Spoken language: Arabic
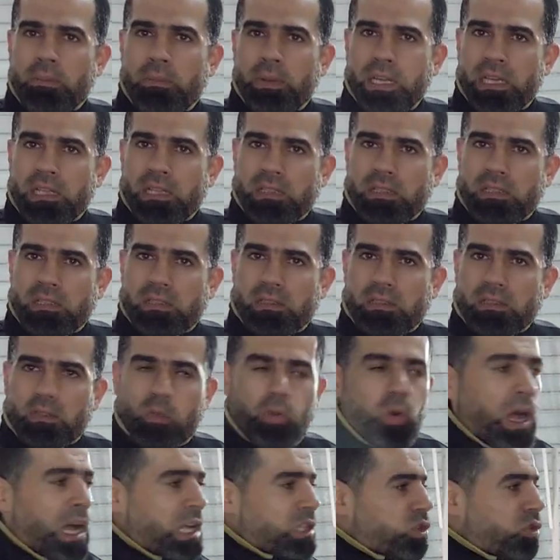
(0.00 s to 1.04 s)
البيض
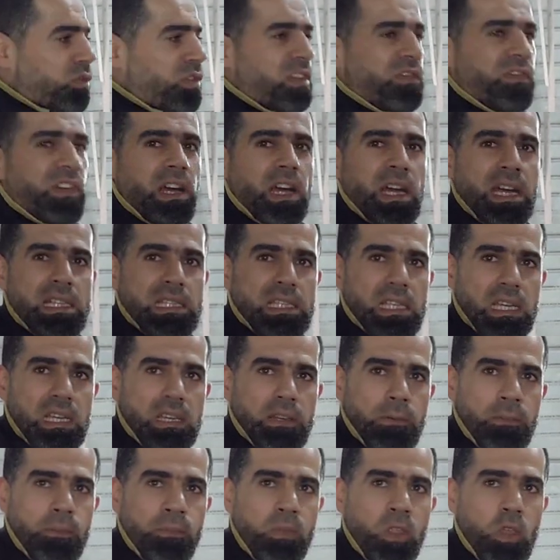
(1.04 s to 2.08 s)
وحطه في الفقاسه
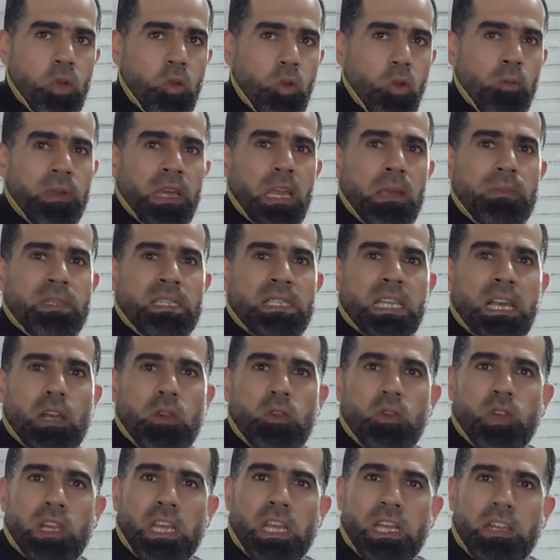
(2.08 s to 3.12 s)
واقوم جايب
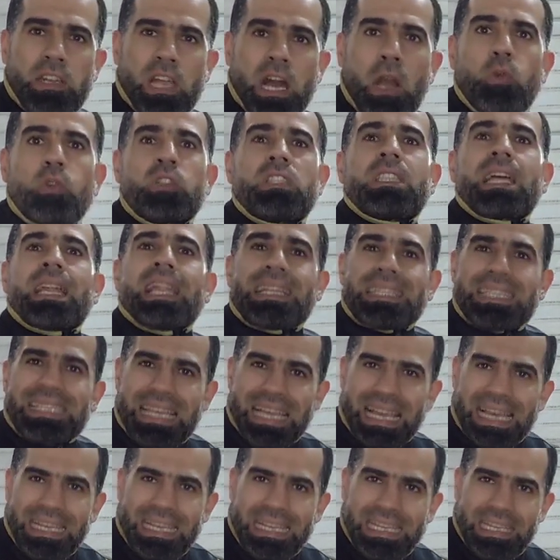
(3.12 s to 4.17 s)
الزغلولين او الثلاث
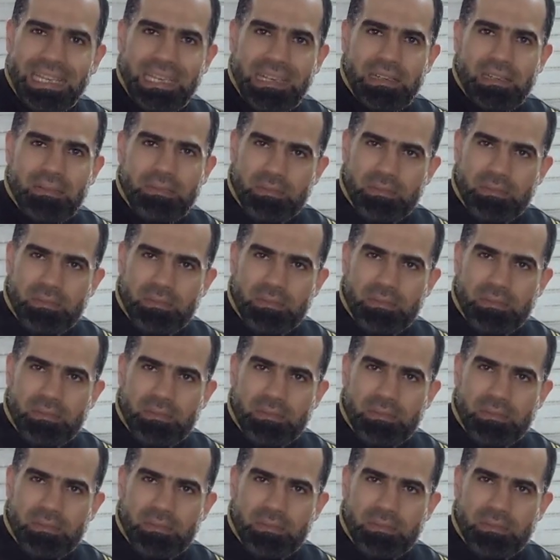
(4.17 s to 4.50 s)
زغاليل